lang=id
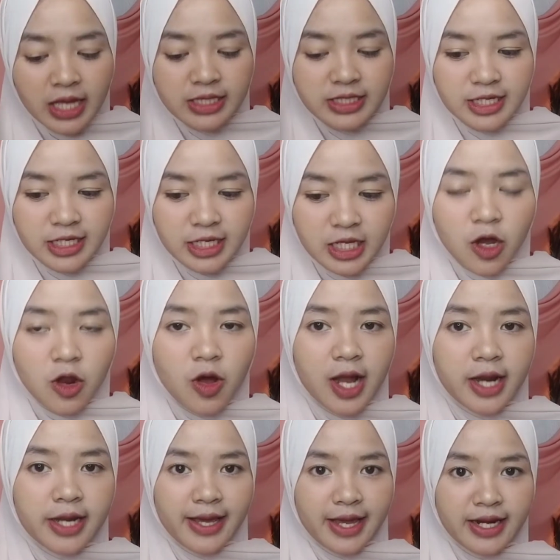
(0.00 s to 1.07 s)
jadi kalau
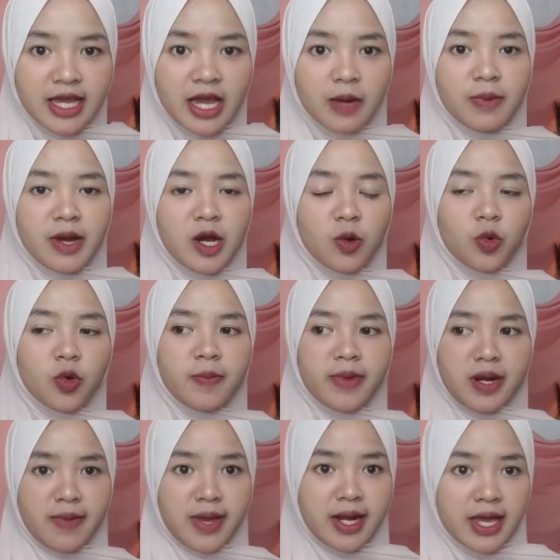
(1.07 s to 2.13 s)
kalian gak mau
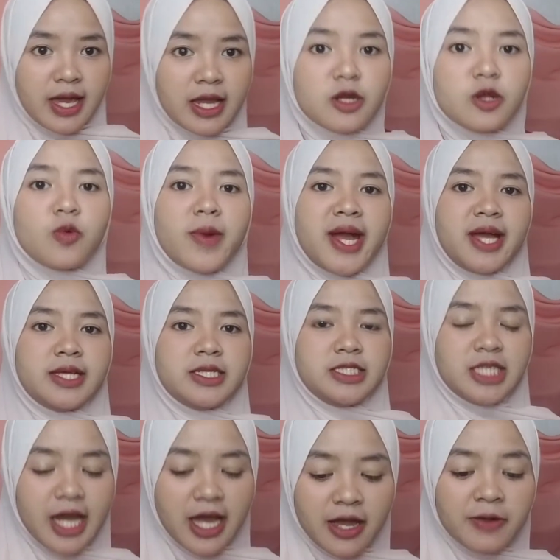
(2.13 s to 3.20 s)
kemana-mana di rumah
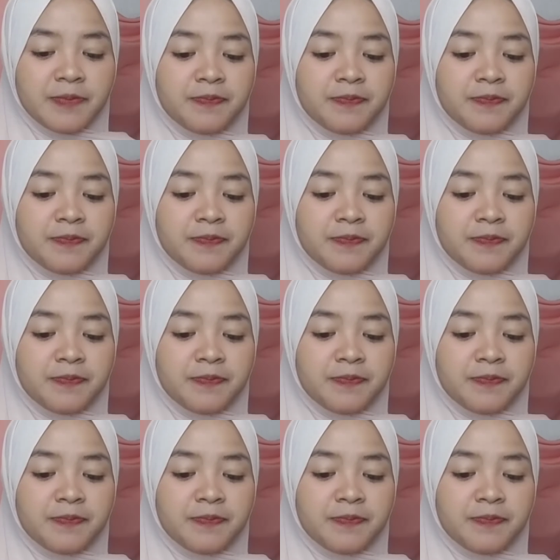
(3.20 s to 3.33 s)
aja